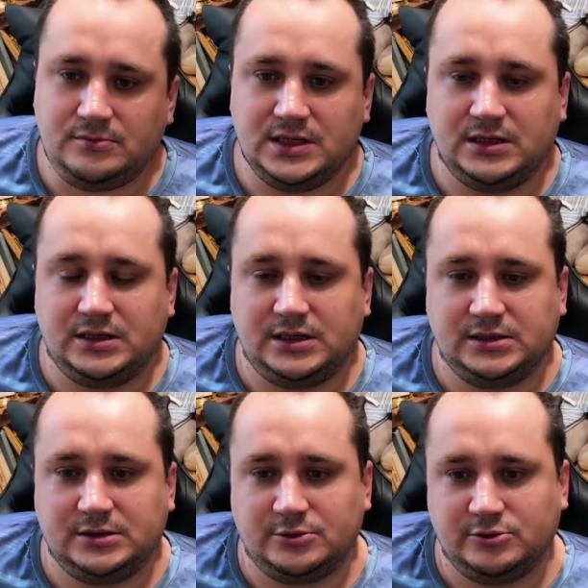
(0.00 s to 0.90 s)
А,
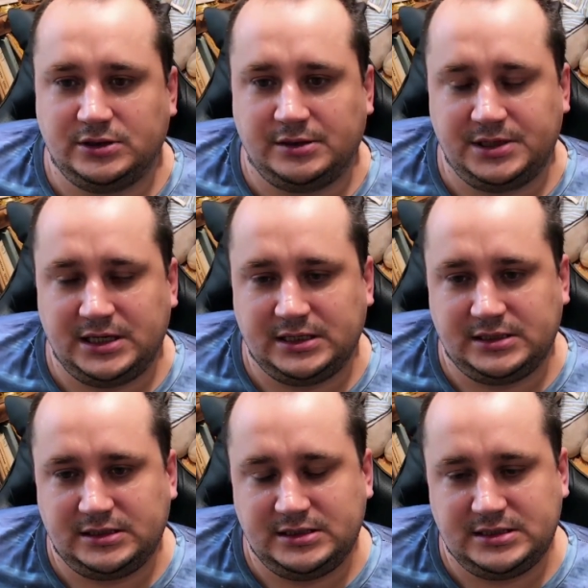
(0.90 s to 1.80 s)
трудно мне
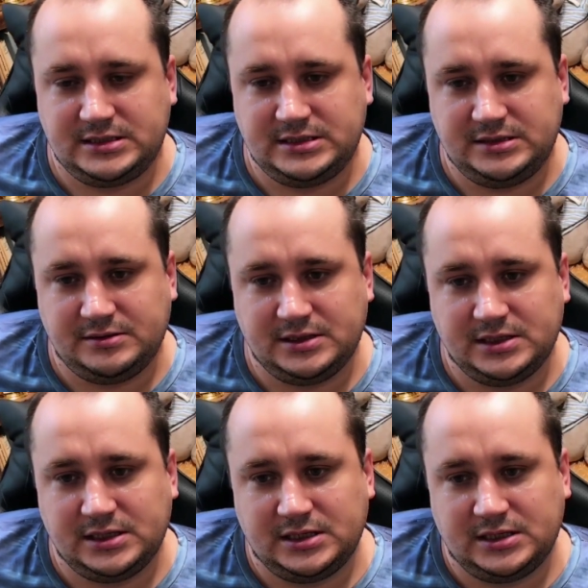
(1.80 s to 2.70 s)
отнести
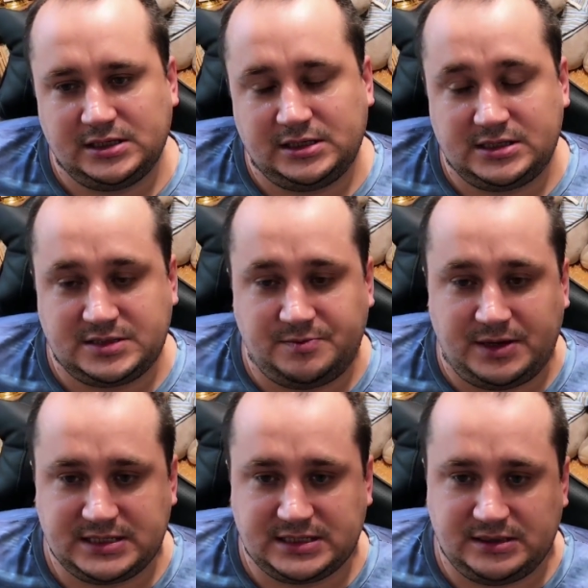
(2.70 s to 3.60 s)
а,
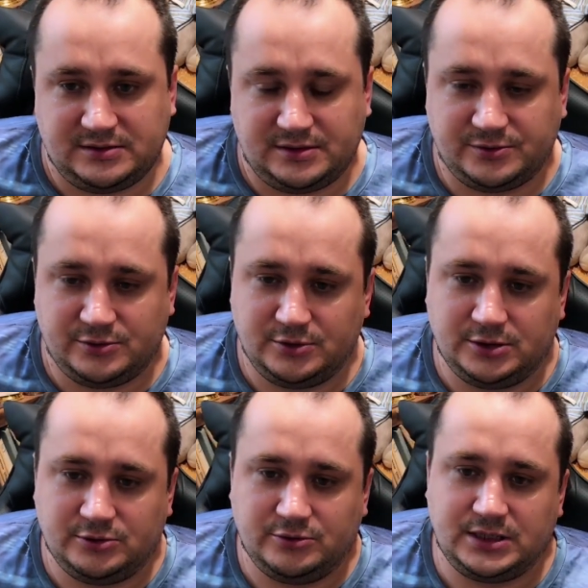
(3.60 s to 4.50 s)
Спасского в ту или
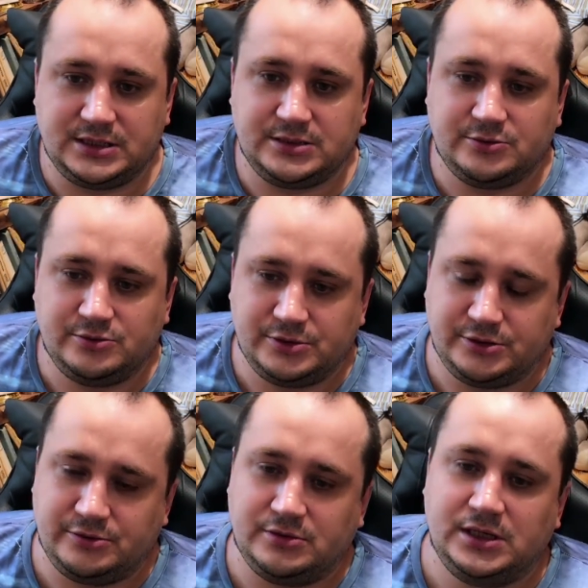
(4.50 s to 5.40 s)
иную
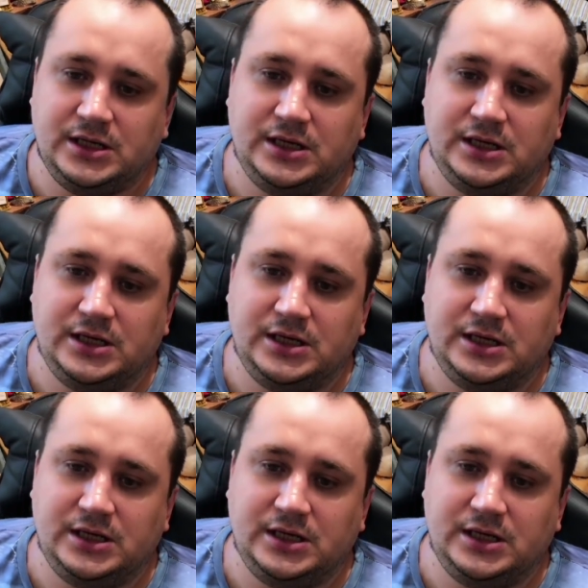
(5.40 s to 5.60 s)
категорию.